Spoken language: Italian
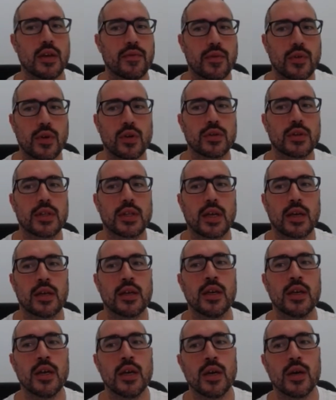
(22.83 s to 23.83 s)

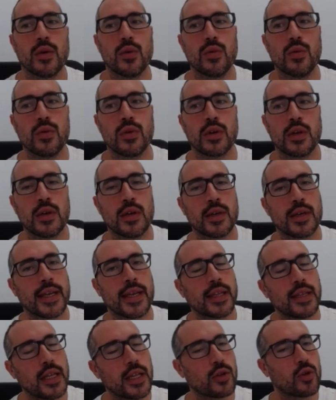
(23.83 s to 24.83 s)
affronta un
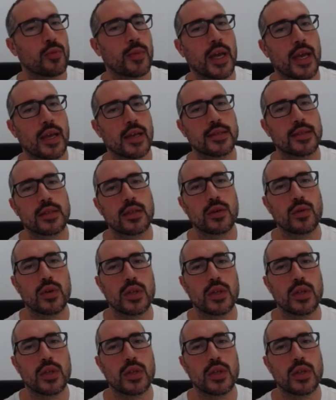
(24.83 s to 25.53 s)
candidato maestro,